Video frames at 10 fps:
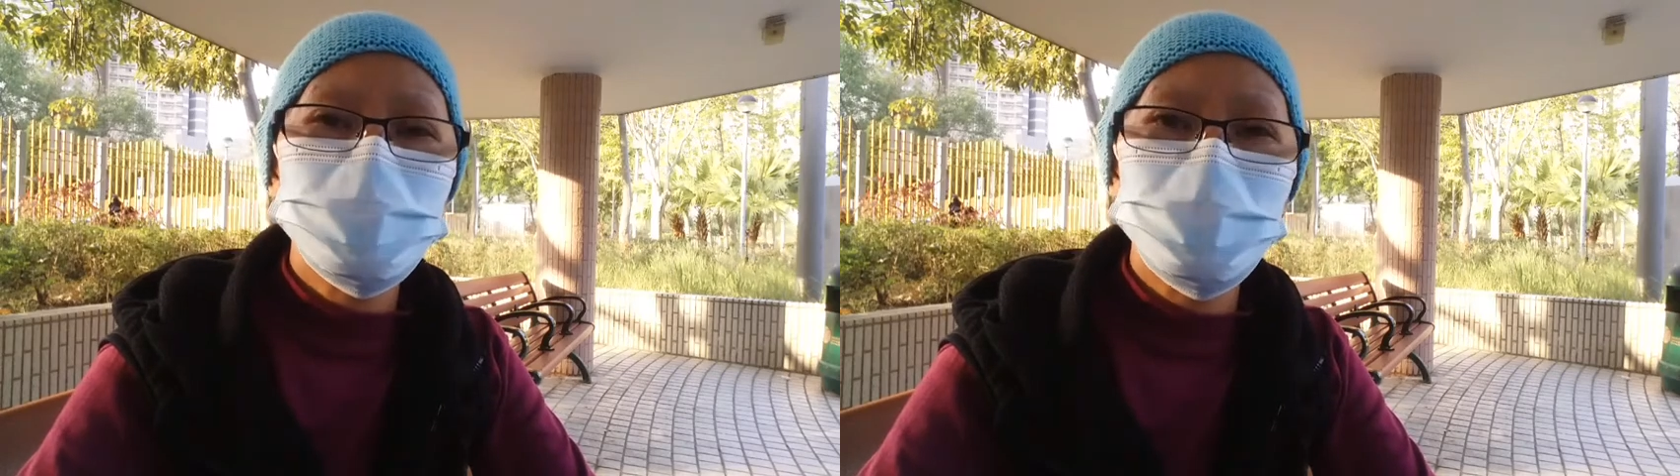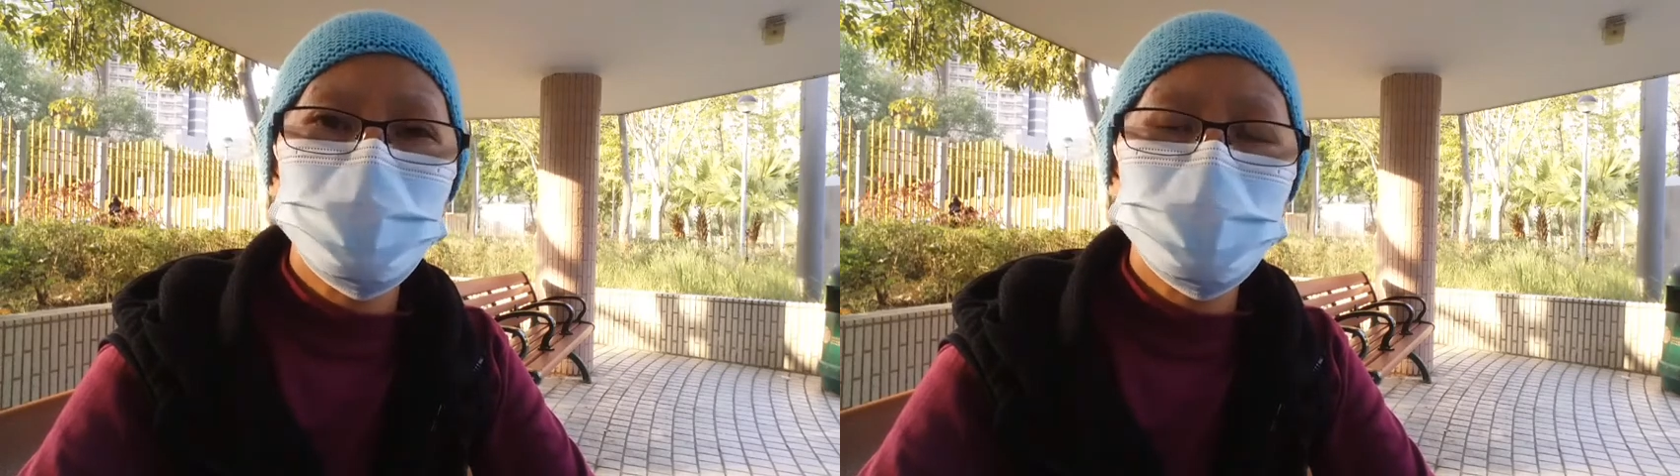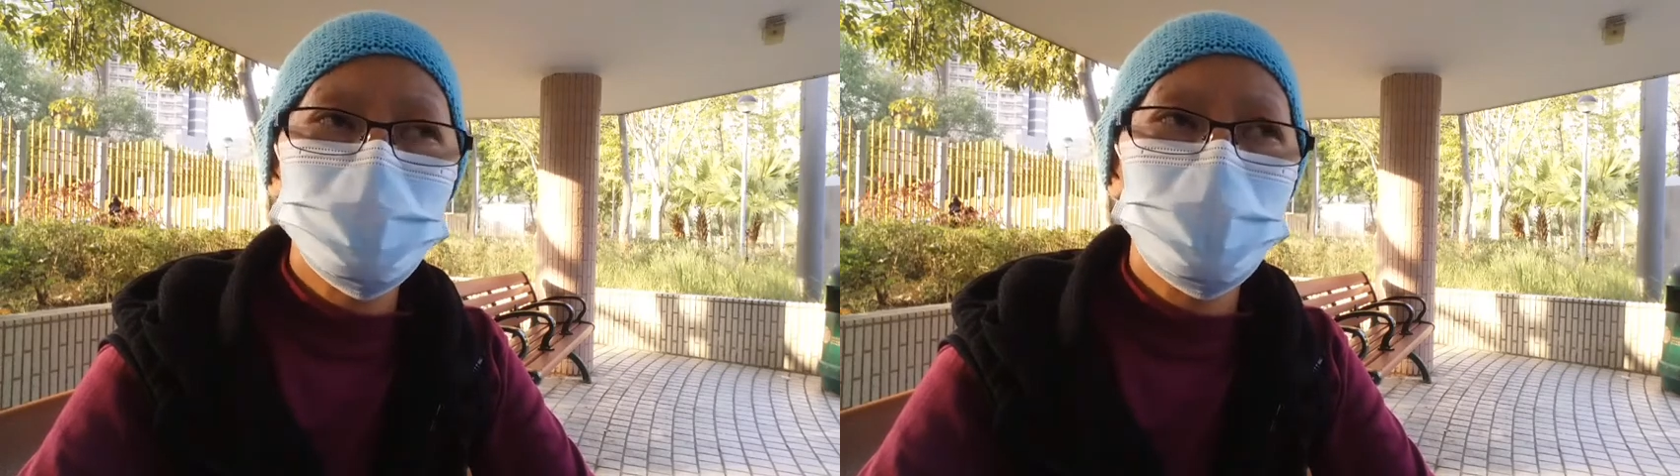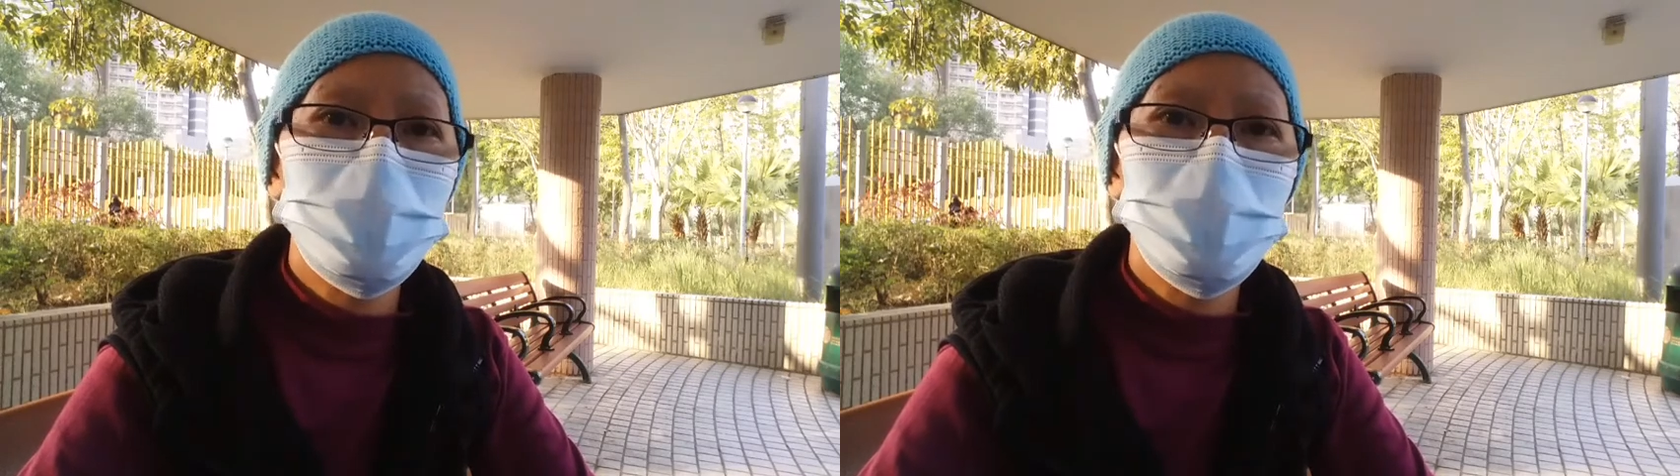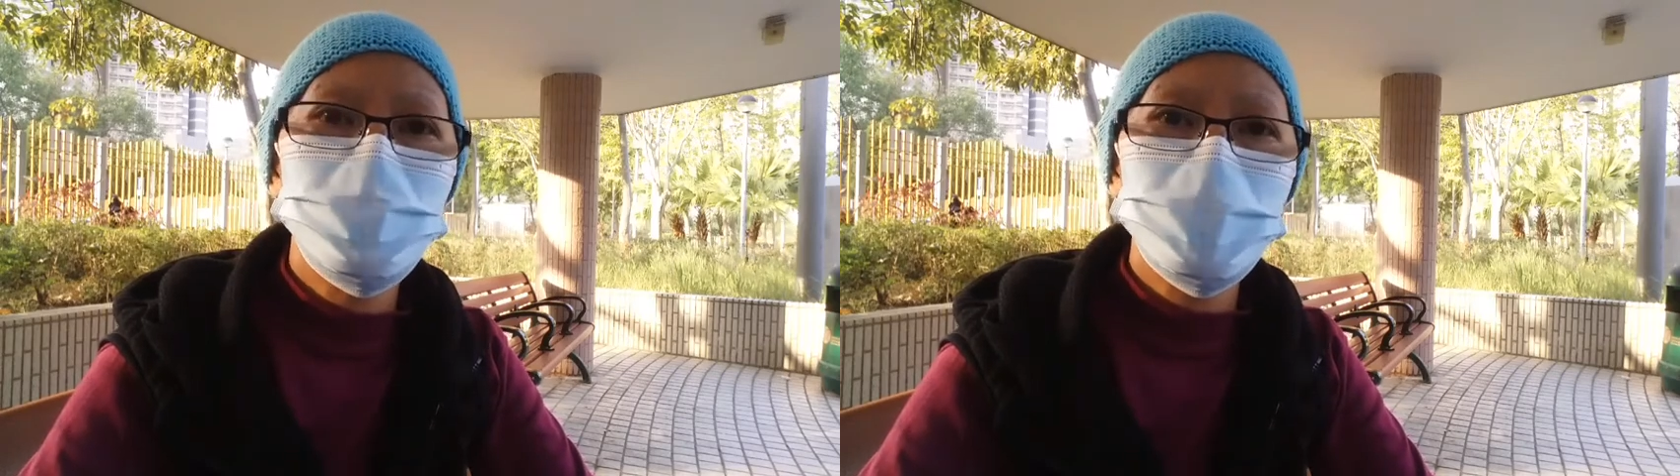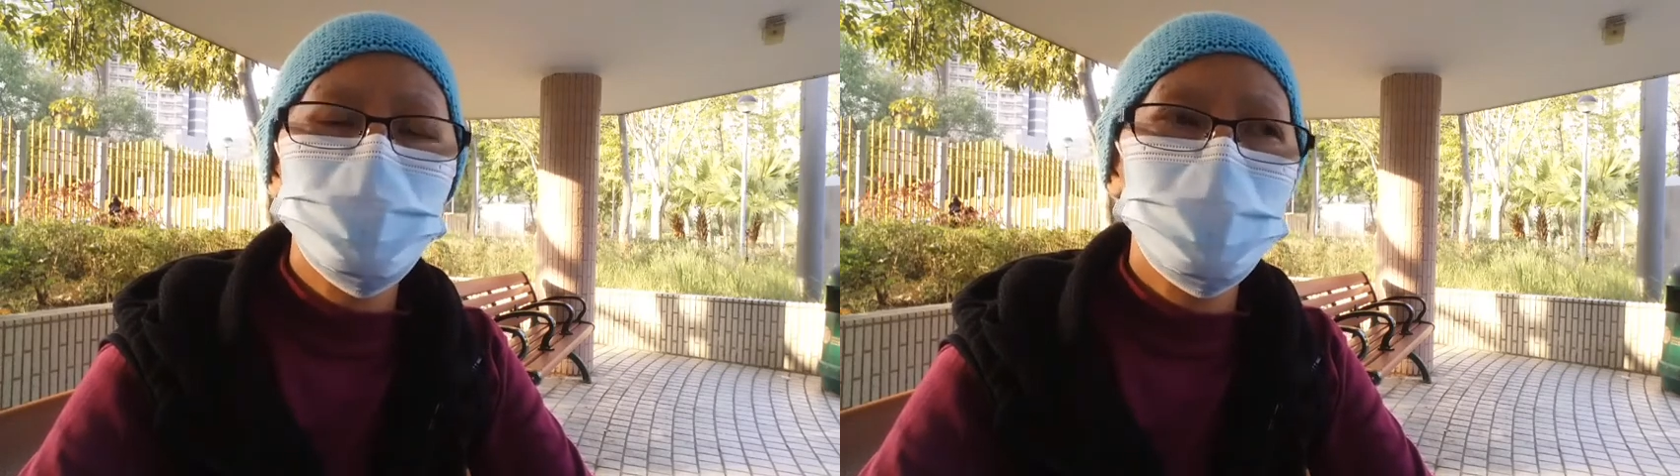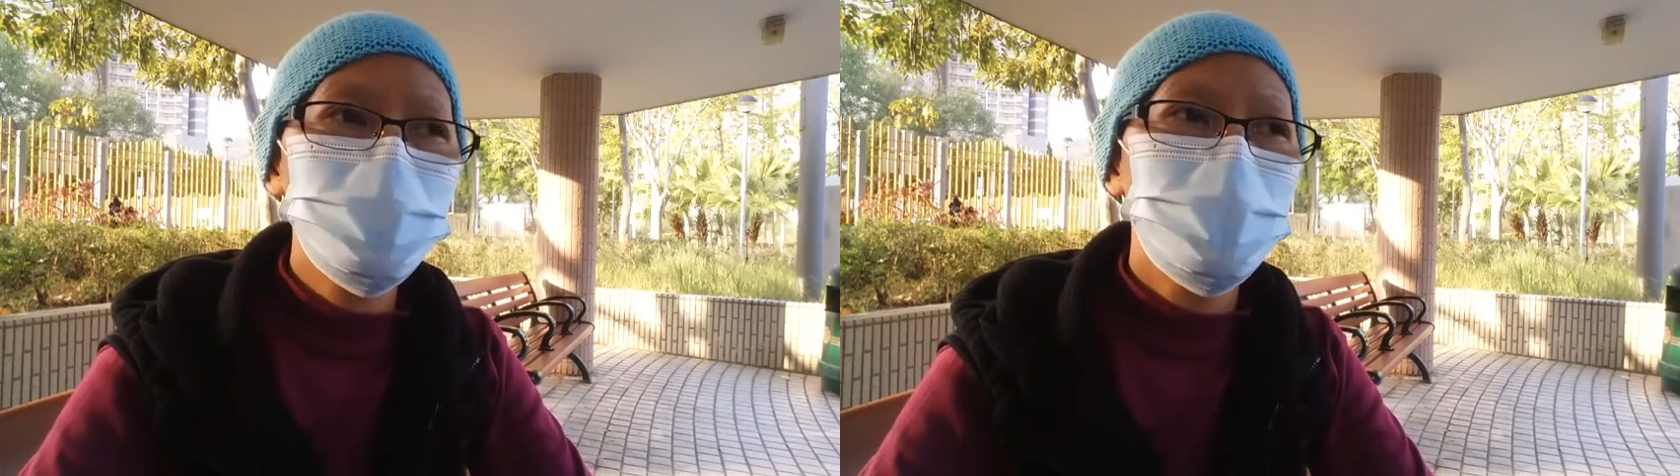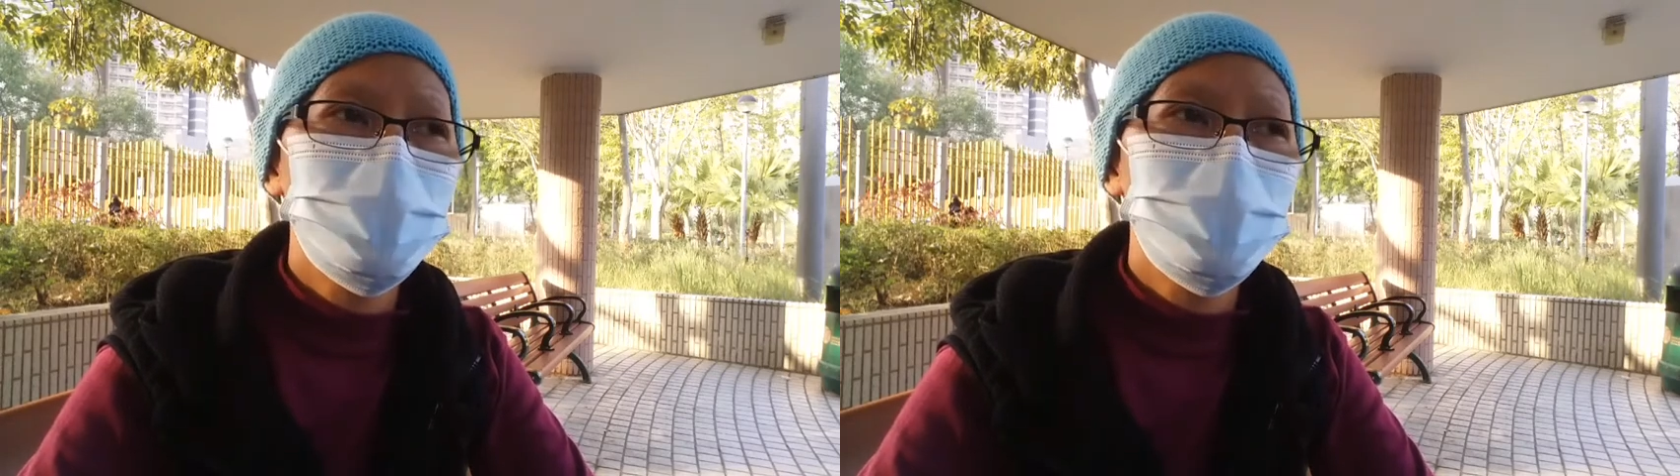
time uh, operation,